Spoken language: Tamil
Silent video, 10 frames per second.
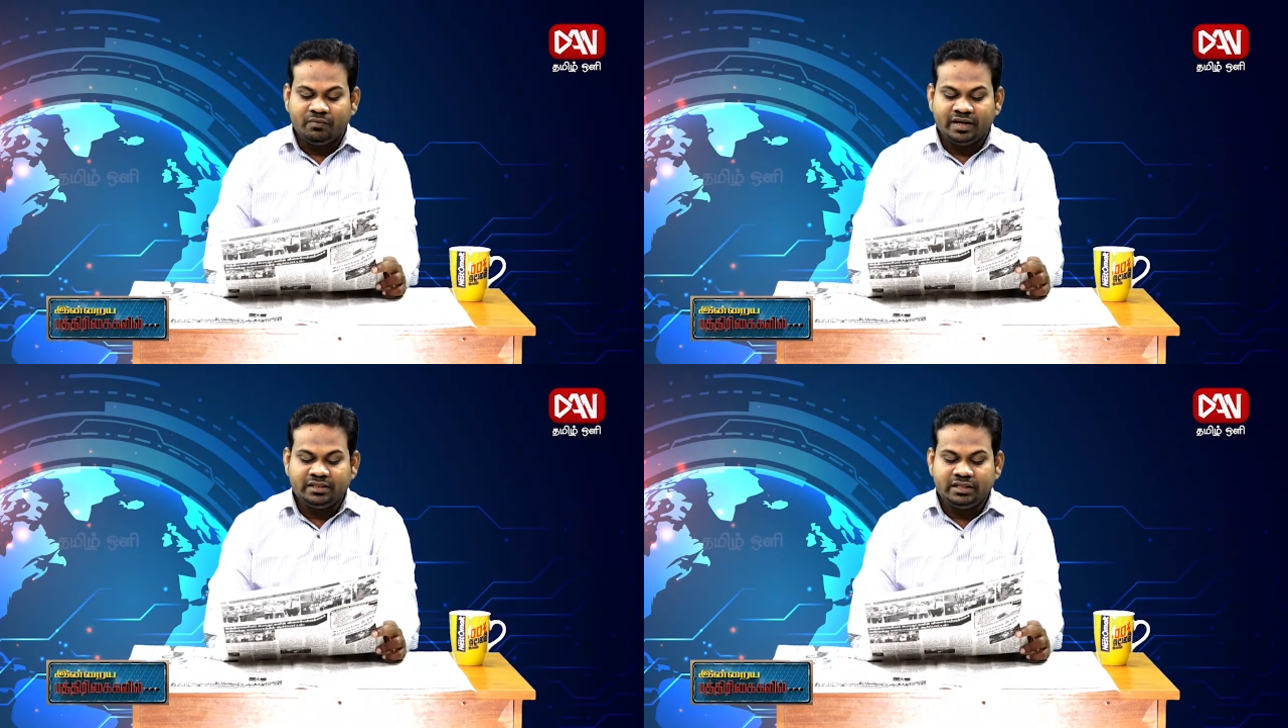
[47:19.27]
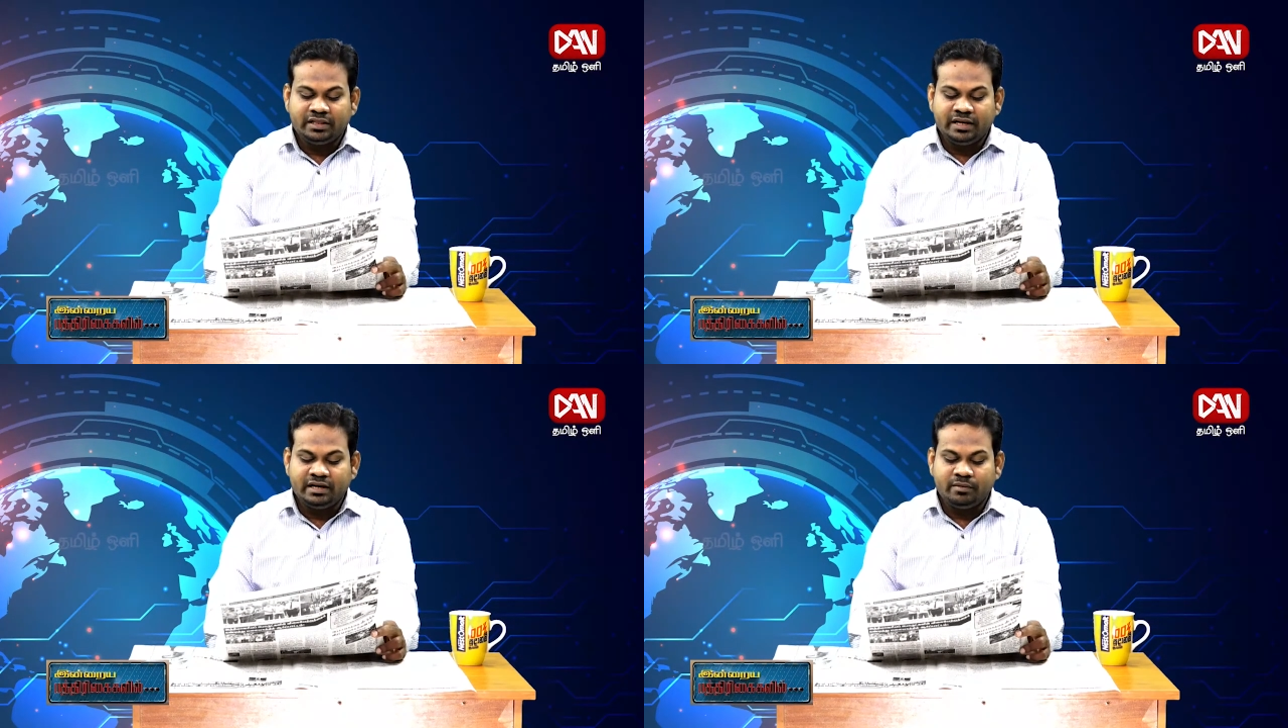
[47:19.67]
வைத்து
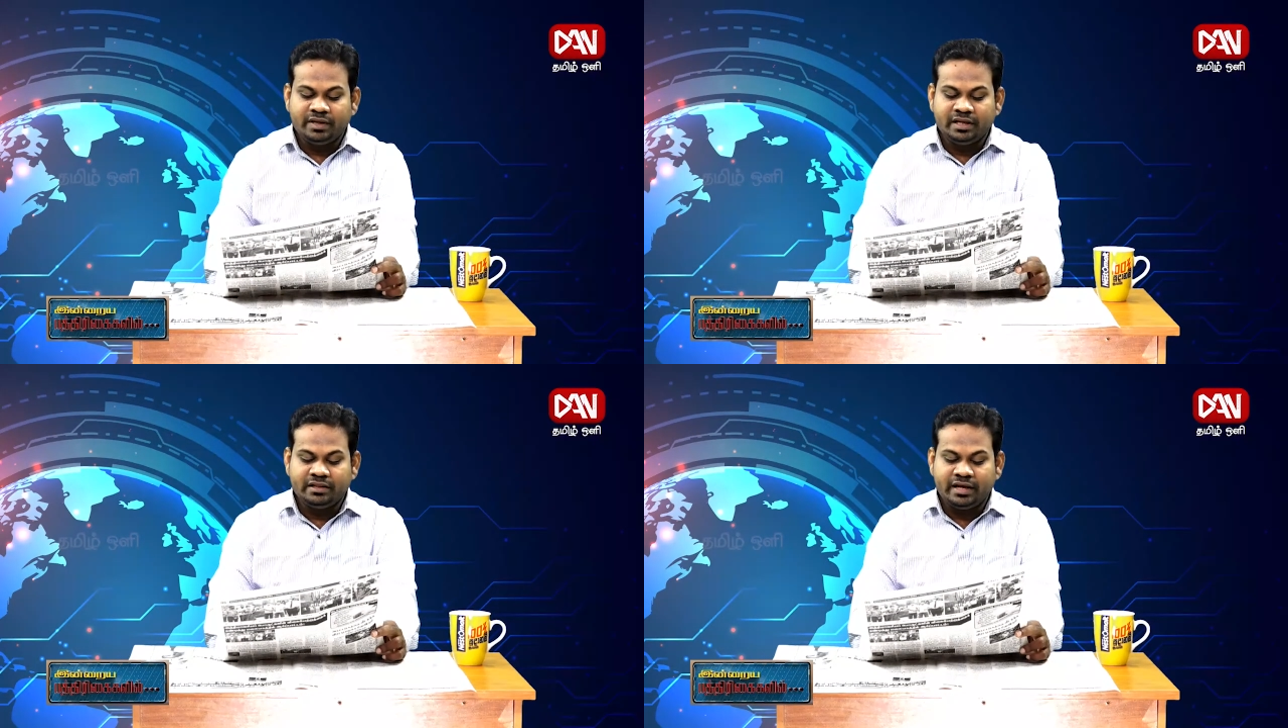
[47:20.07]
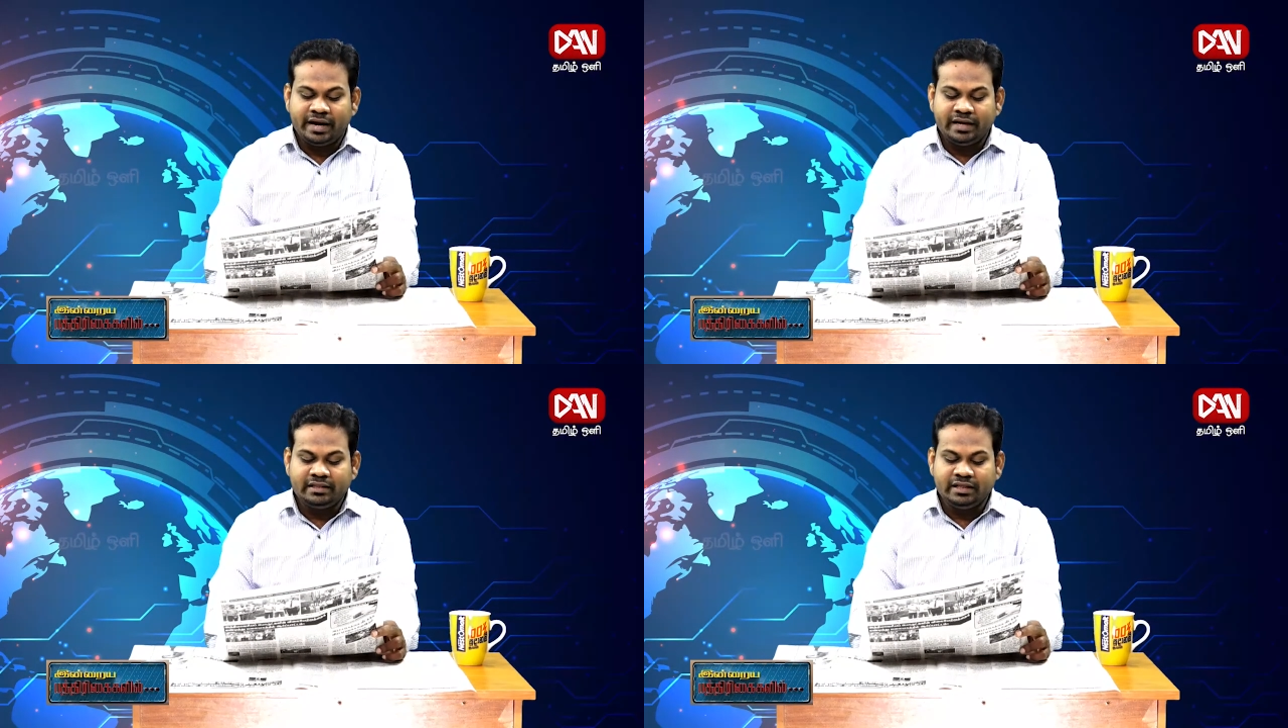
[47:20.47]
தன்னிடம் இருந்த
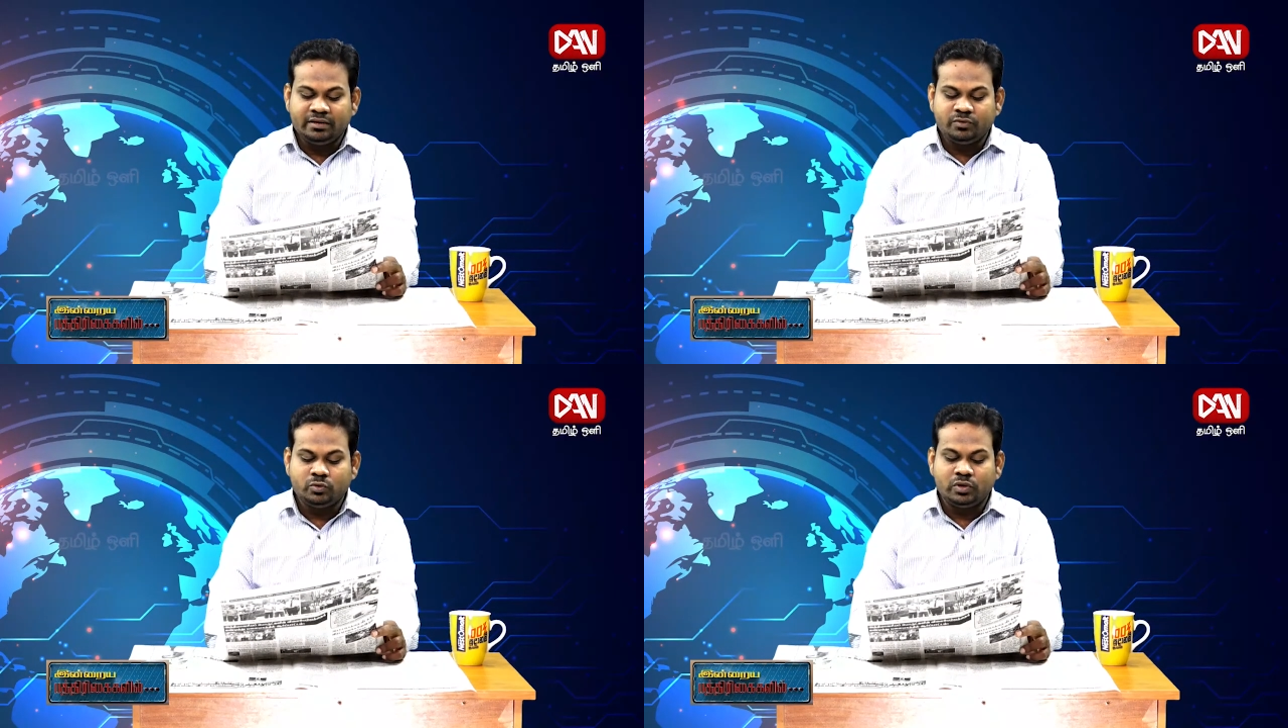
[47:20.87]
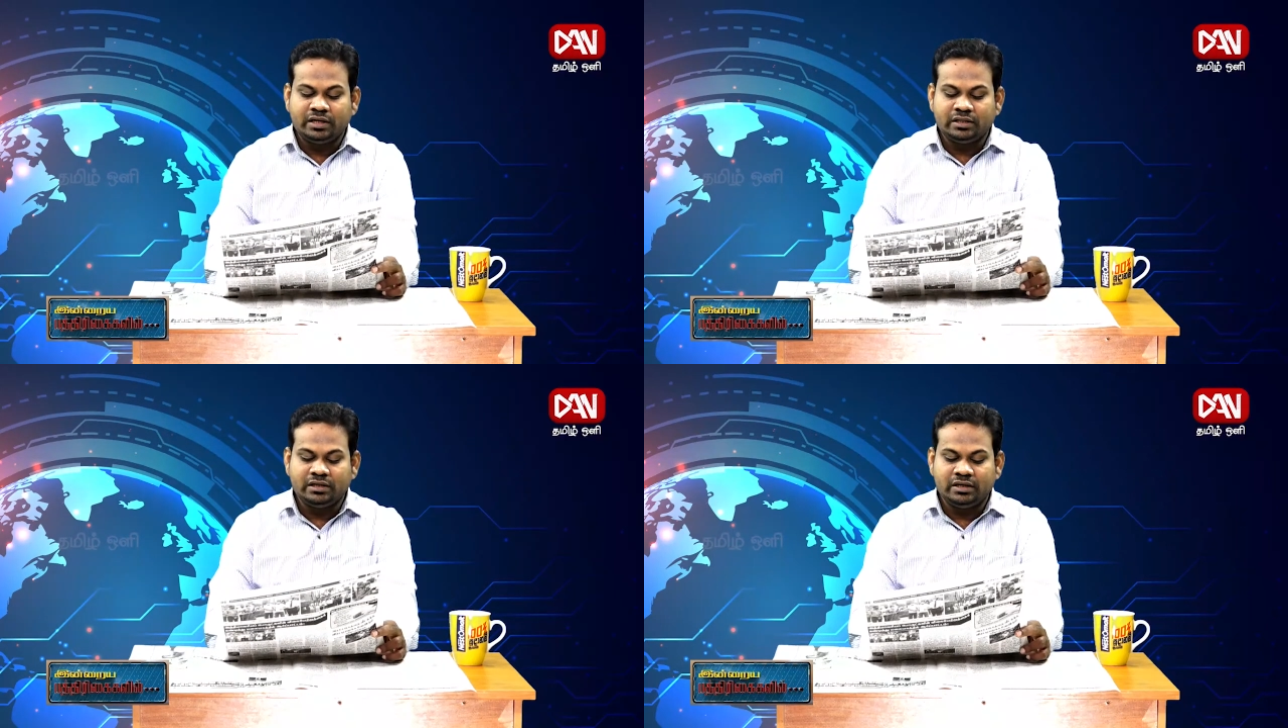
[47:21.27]
அனைத்தையும்
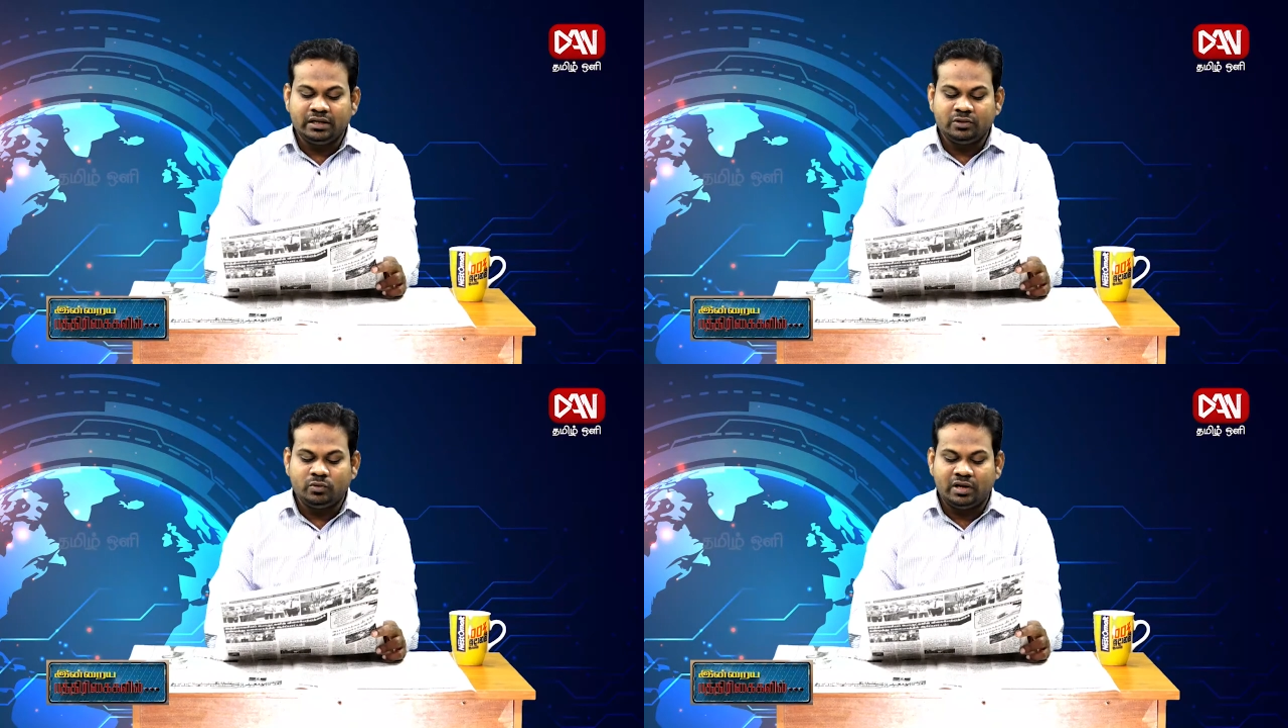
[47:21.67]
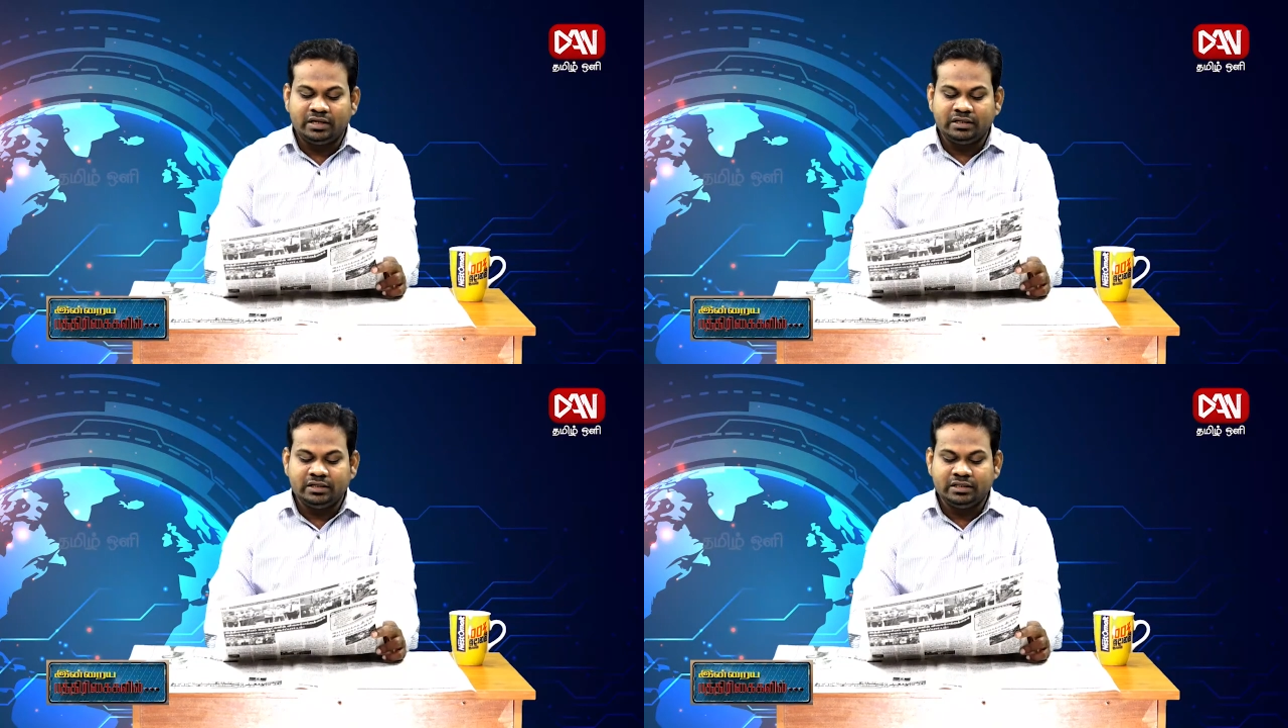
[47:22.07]
சூதாட்டத்தில் இழந்துள்ளார்